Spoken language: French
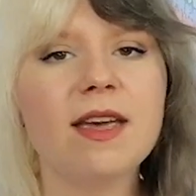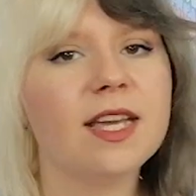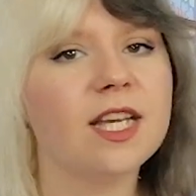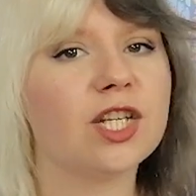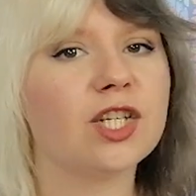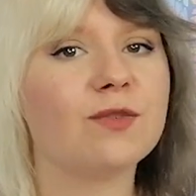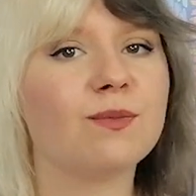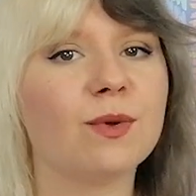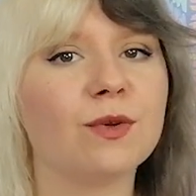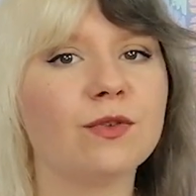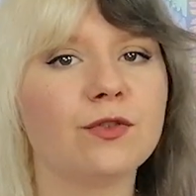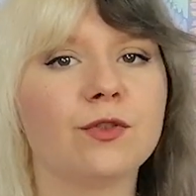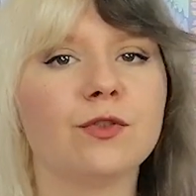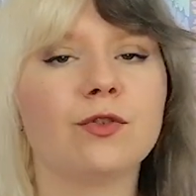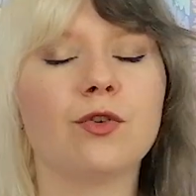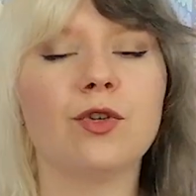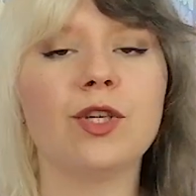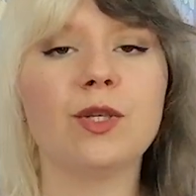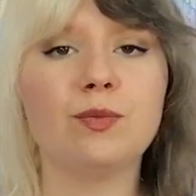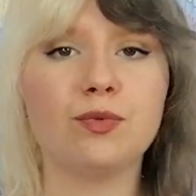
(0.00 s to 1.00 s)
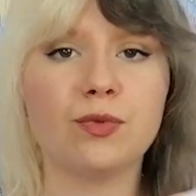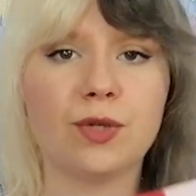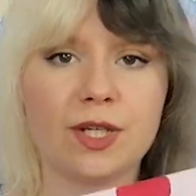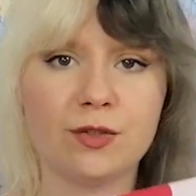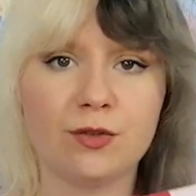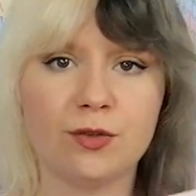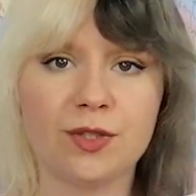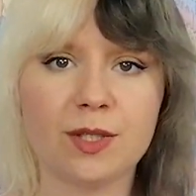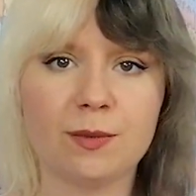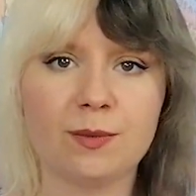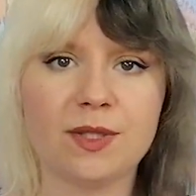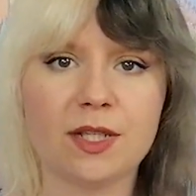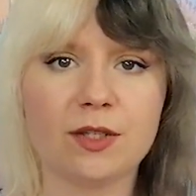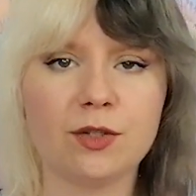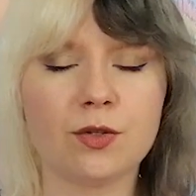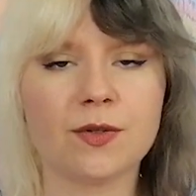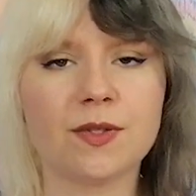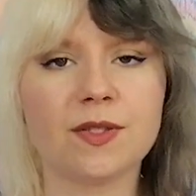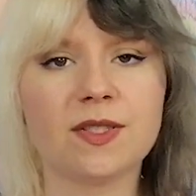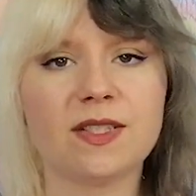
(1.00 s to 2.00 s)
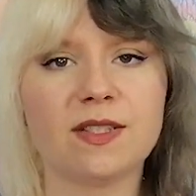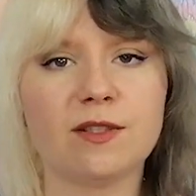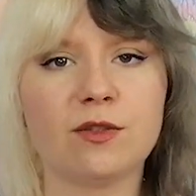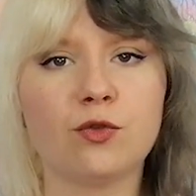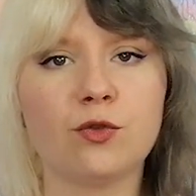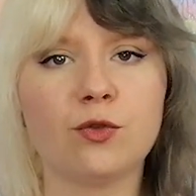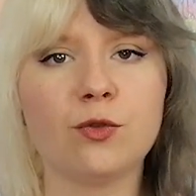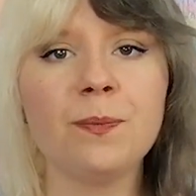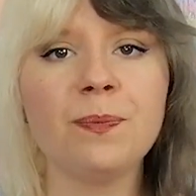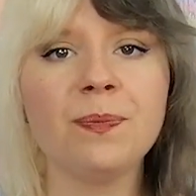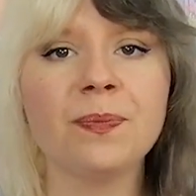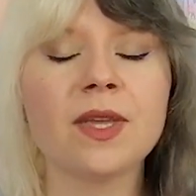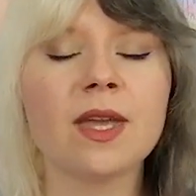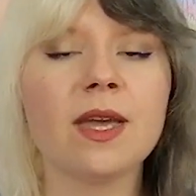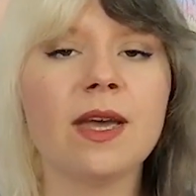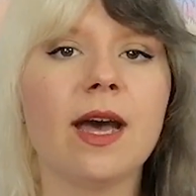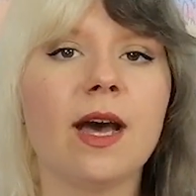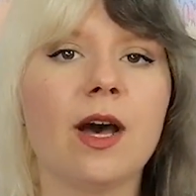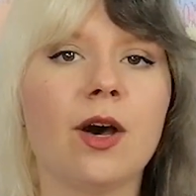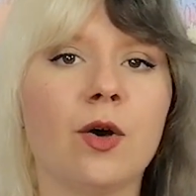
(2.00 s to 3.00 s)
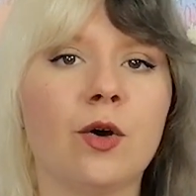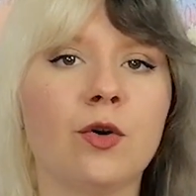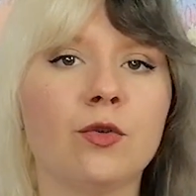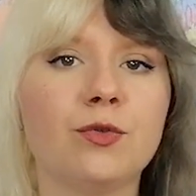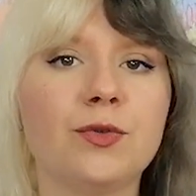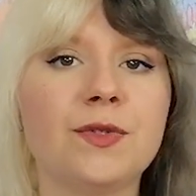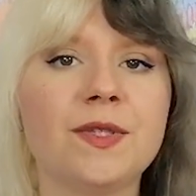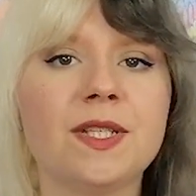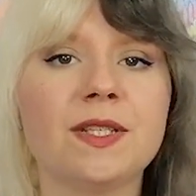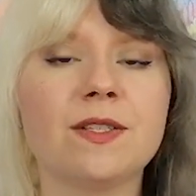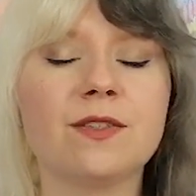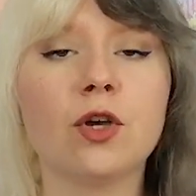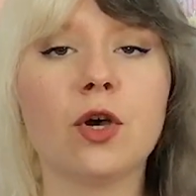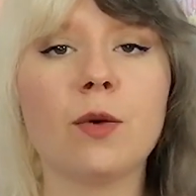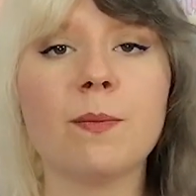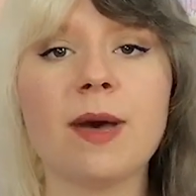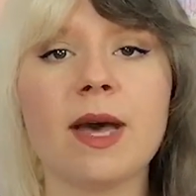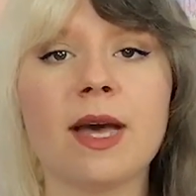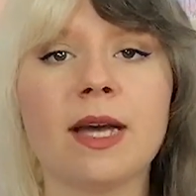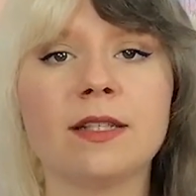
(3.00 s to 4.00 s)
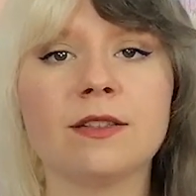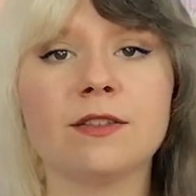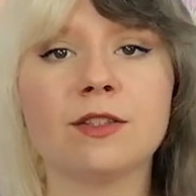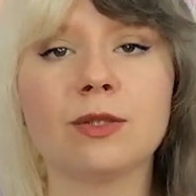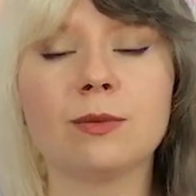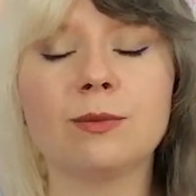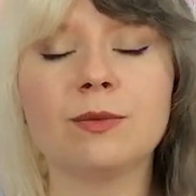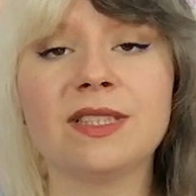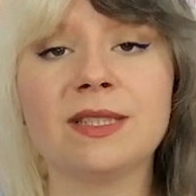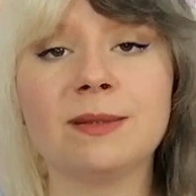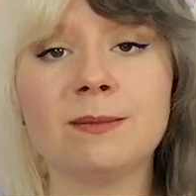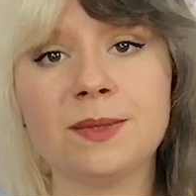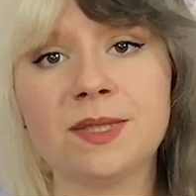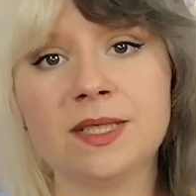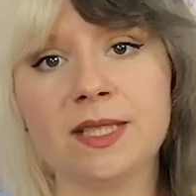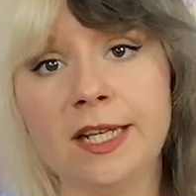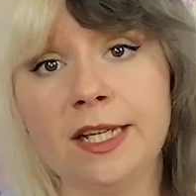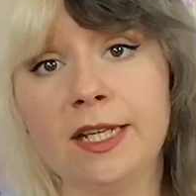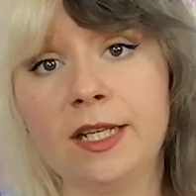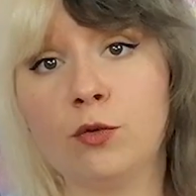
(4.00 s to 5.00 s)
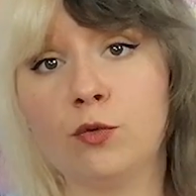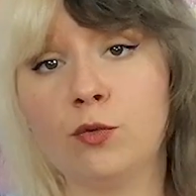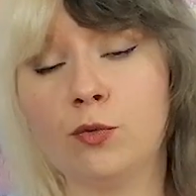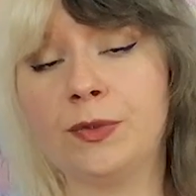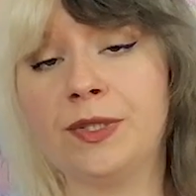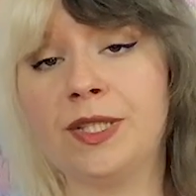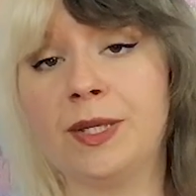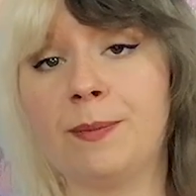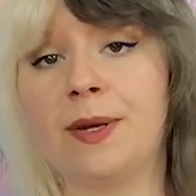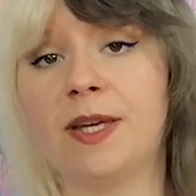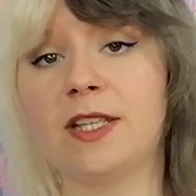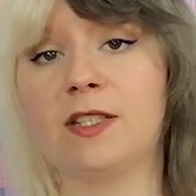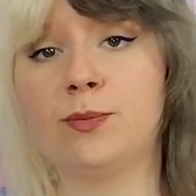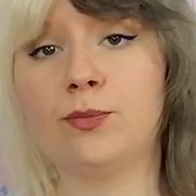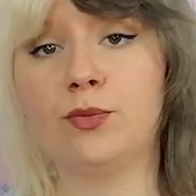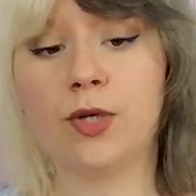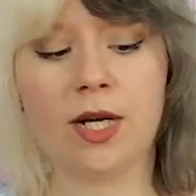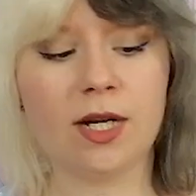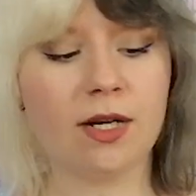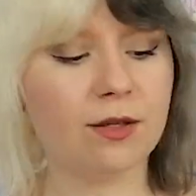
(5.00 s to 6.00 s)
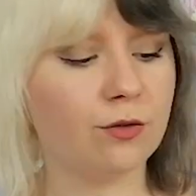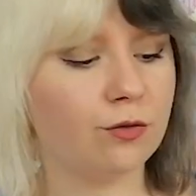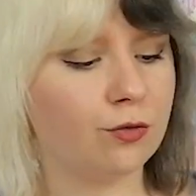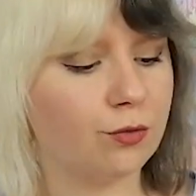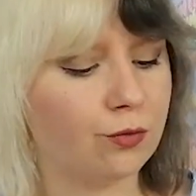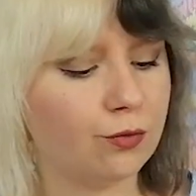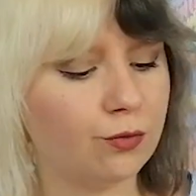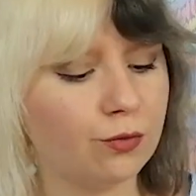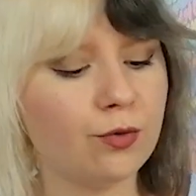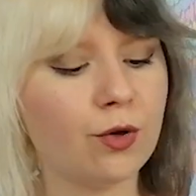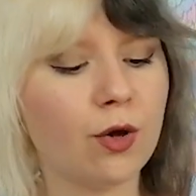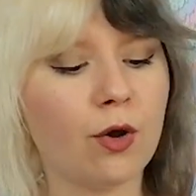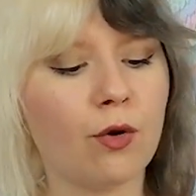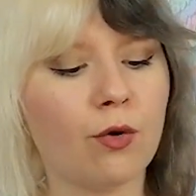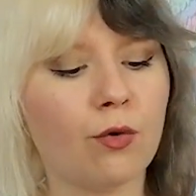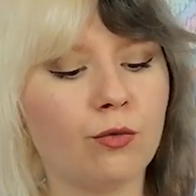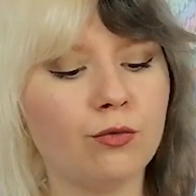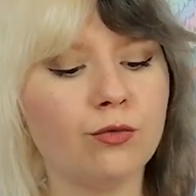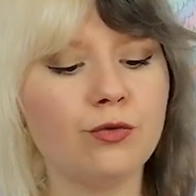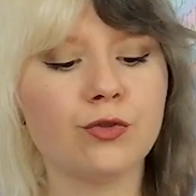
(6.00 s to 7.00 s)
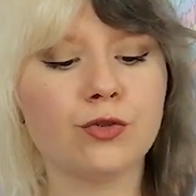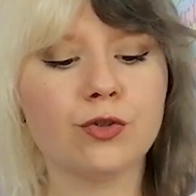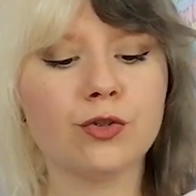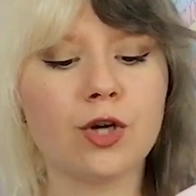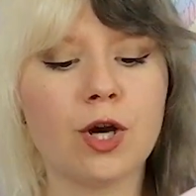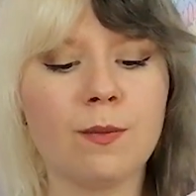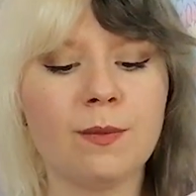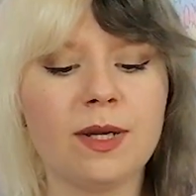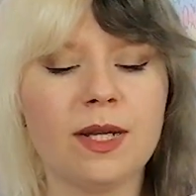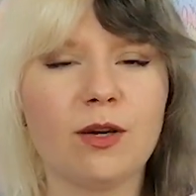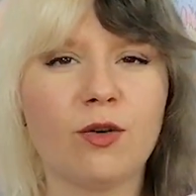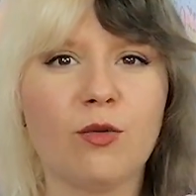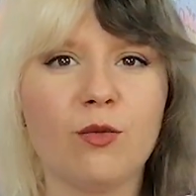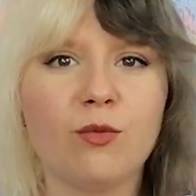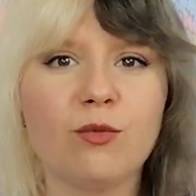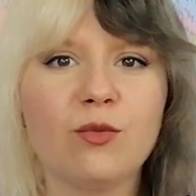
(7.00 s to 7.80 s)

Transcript: Et je pense qu'il pourrait donner bien dans ce tissu en utilisant par exemple des biais ou des passepoils de couleur rouge comme les